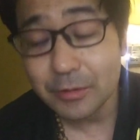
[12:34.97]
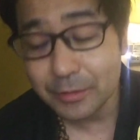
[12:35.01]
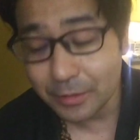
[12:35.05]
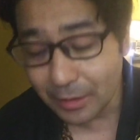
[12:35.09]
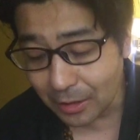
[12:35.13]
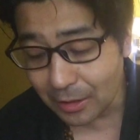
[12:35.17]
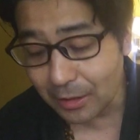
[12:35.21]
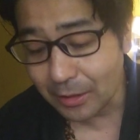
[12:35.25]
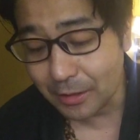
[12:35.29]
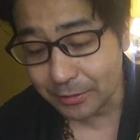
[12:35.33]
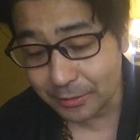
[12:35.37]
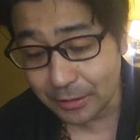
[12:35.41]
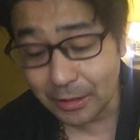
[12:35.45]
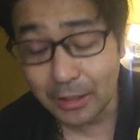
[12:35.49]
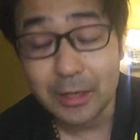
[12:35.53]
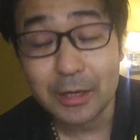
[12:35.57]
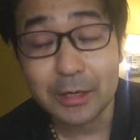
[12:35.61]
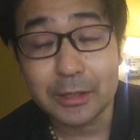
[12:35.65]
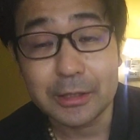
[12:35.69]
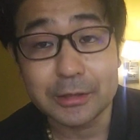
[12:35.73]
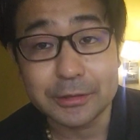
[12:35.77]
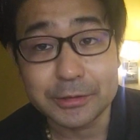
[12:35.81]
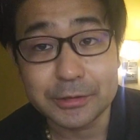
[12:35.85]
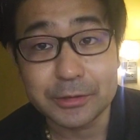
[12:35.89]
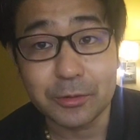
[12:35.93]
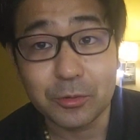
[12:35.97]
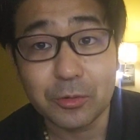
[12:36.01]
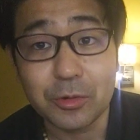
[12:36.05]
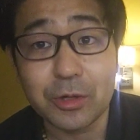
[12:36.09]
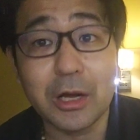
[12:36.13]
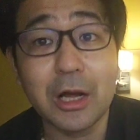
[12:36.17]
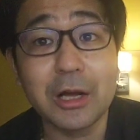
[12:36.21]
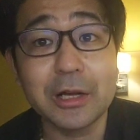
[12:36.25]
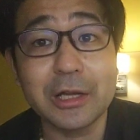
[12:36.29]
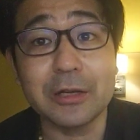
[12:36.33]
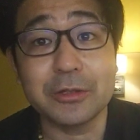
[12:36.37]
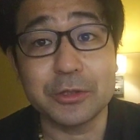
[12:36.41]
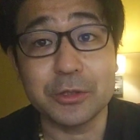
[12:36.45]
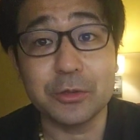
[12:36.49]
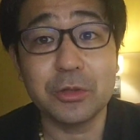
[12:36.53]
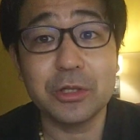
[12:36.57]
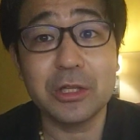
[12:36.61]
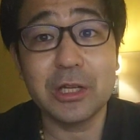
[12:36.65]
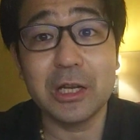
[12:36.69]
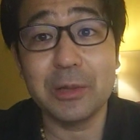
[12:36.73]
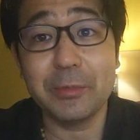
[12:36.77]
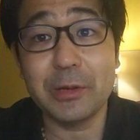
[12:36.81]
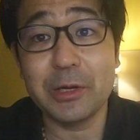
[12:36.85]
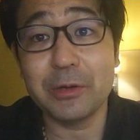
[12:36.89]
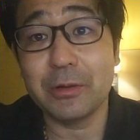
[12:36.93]
だから、だからなんですよ。これ関係ない。それ
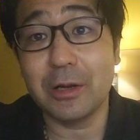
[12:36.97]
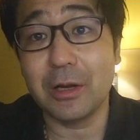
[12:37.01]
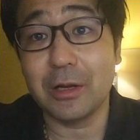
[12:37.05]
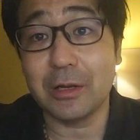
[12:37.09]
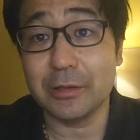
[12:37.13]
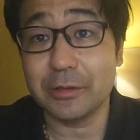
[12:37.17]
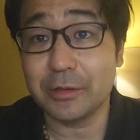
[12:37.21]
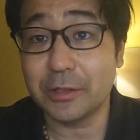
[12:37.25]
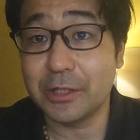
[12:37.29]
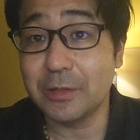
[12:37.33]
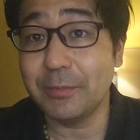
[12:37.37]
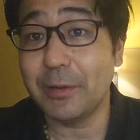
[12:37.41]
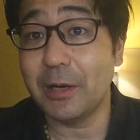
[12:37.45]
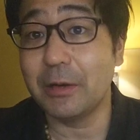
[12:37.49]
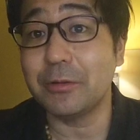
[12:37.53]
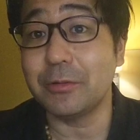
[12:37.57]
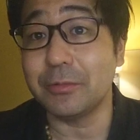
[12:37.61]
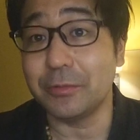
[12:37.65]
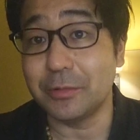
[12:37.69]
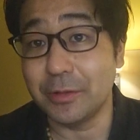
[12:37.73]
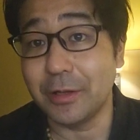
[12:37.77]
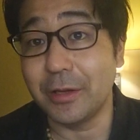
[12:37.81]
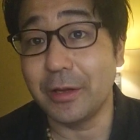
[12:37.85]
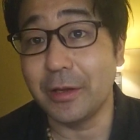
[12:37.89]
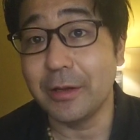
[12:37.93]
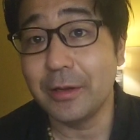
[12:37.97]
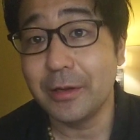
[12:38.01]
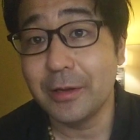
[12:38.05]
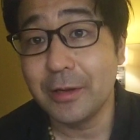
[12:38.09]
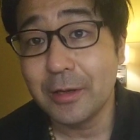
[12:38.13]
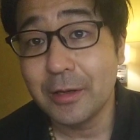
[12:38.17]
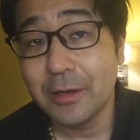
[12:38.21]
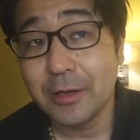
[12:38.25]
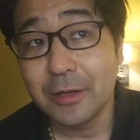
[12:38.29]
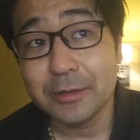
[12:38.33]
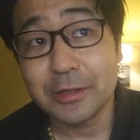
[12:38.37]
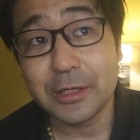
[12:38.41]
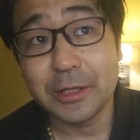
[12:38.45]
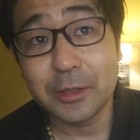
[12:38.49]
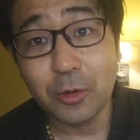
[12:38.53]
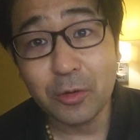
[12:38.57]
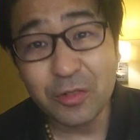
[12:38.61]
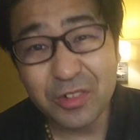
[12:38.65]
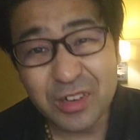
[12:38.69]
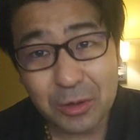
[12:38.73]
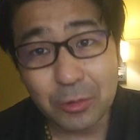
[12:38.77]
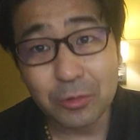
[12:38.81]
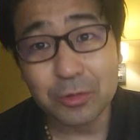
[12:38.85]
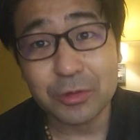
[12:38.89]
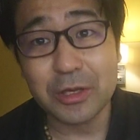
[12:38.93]
でレベルが決まるんで。でいろ
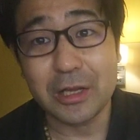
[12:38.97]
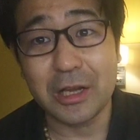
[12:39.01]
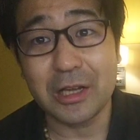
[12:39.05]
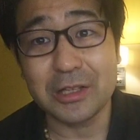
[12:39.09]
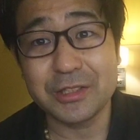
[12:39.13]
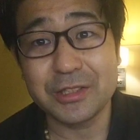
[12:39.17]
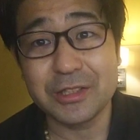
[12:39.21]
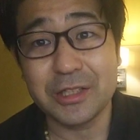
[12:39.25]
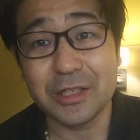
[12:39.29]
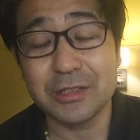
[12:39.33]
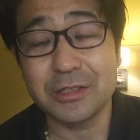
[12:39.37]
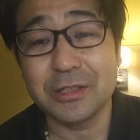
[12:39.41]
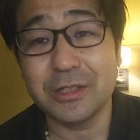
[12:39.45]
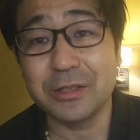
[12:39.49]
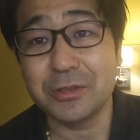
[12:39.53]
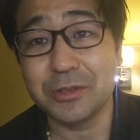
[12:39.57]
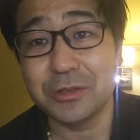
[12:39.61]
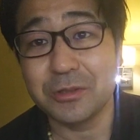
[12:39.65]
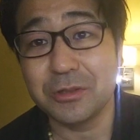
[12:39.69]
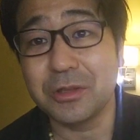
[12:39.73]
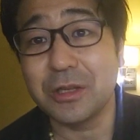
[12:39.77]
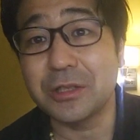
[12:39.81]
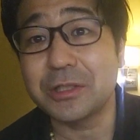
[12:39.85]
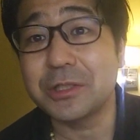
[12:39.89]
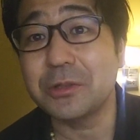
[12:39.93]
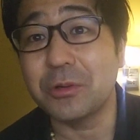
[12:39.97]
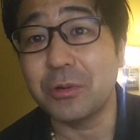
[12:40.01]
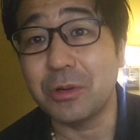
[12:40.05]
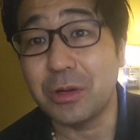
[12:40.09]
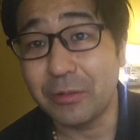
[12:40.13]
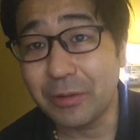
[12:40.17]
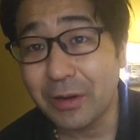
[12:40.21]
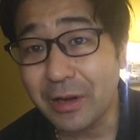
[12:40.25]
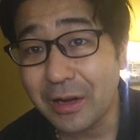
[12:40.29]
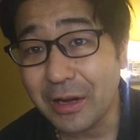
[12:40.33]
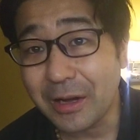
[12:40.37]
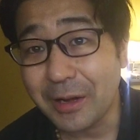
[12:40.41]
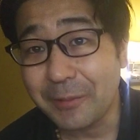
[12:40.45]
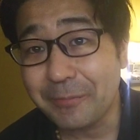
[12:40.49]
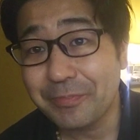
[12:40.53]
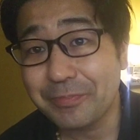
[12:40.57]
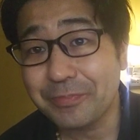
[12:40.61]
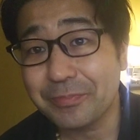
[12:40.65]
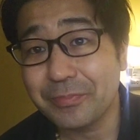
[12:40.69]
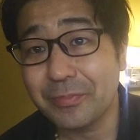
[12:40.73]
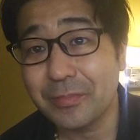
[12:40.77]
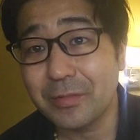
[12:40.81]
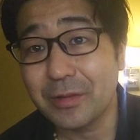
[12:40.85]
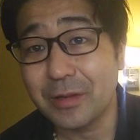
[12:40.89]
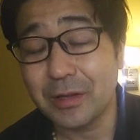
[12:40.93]
んなことやっちゃってる人たちとかは、
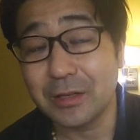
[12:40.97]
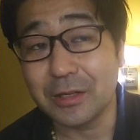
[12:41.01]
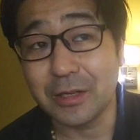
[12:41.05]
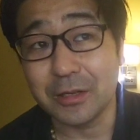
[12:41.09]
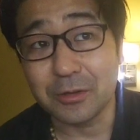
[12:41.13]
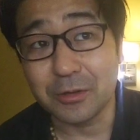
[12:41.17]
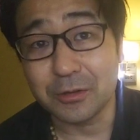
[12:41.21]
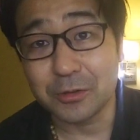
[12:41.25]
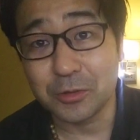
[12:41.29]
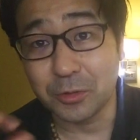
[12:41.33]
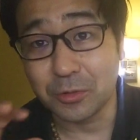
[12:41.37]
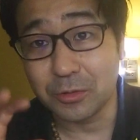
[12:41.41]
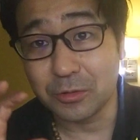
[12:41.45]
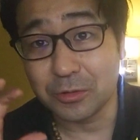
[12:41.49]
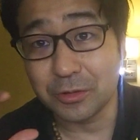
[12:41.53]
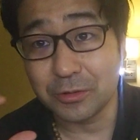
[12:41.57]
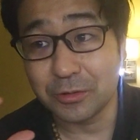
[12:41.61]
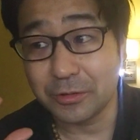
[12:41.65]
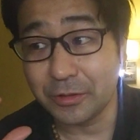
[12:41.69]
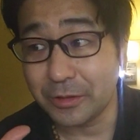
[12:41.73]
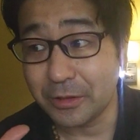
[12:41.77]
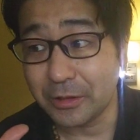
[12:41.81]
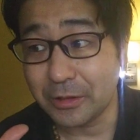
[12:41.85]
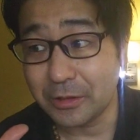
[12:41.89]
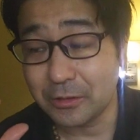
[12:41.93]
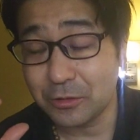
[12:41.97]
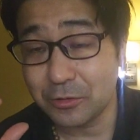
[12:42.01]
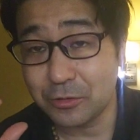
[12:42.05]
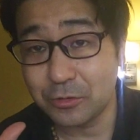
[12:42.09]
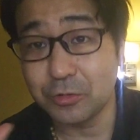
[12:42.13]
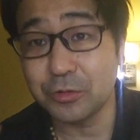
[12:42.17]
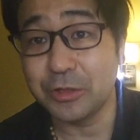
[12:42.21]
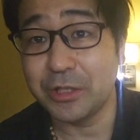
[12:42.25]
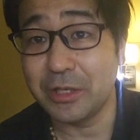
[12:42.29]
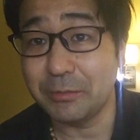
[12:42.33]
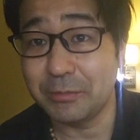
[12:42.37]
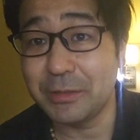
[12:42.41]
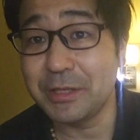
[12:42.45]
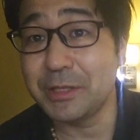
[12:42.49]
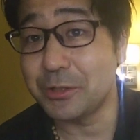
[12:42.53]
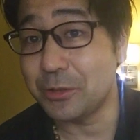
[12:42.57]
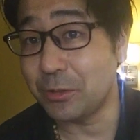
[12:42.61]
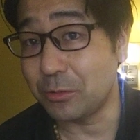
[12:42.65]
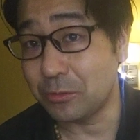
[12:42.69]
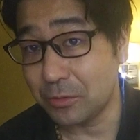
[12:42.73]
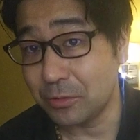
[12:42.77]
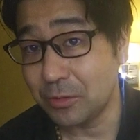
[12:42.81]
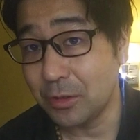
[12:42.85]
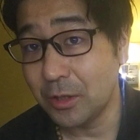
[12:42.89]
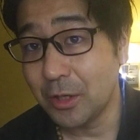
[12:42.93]
あのその、えー、国民
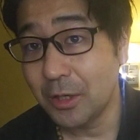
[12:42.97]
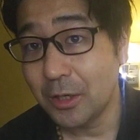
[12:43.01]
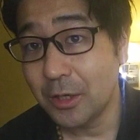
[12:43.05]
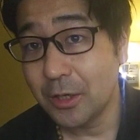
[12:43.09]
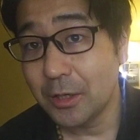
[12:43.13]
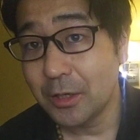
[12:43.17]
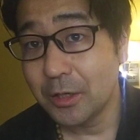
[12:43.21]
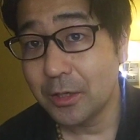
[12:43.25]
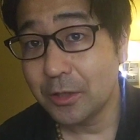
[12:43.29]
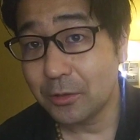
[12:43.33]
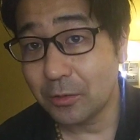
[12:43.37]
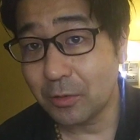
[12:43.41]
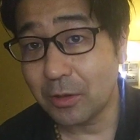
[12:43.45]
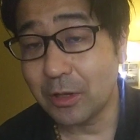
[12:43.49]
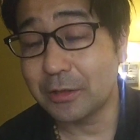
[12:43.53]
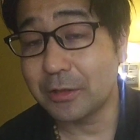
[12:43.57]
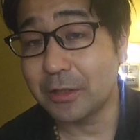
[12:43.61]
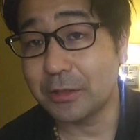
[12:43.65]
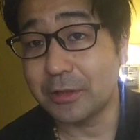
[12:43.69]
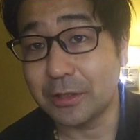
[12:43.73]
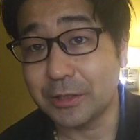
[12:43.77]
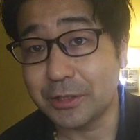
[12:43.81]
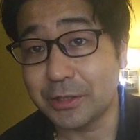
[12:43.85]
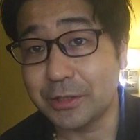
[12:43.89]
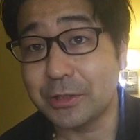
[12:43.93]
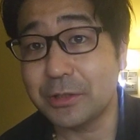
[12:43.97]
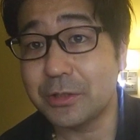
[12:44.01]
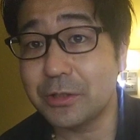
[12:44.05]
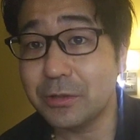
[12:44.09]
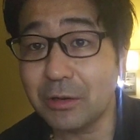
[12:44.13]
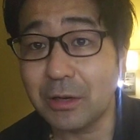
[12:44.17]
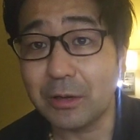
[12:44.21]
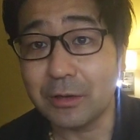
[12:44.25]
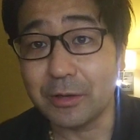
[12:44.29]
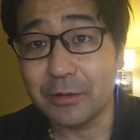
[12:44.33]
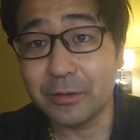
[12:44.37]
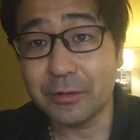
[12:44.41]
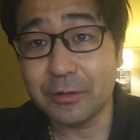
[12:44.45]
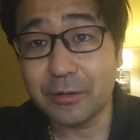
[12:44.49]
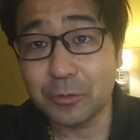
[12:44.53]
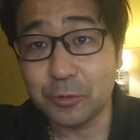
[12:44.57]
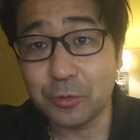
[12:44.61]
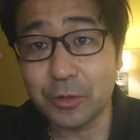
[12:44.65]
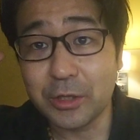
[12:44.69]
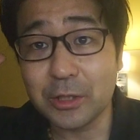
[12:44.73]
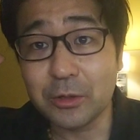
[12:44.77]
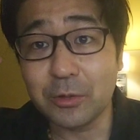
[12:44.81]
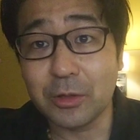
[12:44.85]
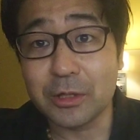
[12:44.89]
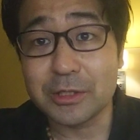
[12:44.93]
族の方たちっていうのは
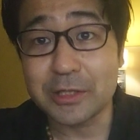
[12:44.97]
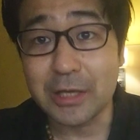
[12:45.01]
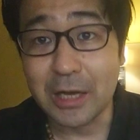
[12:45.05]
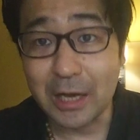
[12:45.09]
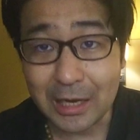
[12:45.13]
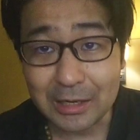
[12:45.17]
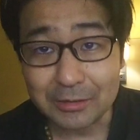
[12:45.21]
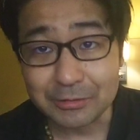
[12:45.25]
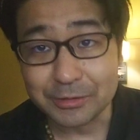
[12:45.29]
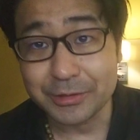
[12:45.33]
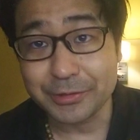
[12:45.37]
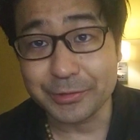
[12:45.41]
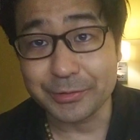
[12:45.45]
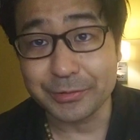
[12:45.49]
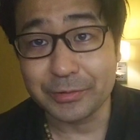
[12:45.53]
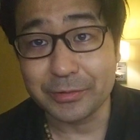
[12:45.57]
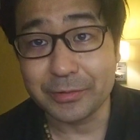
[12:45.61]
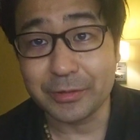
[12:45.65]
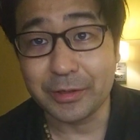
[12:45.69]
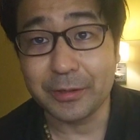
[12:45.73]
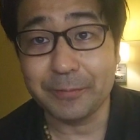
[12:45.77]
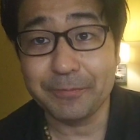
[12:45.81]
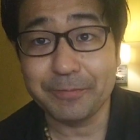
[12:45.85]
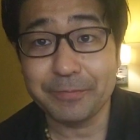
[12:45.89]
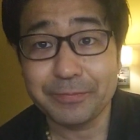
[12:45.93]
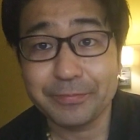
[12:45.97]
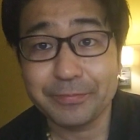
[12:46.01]
グレードが下がるんです食って、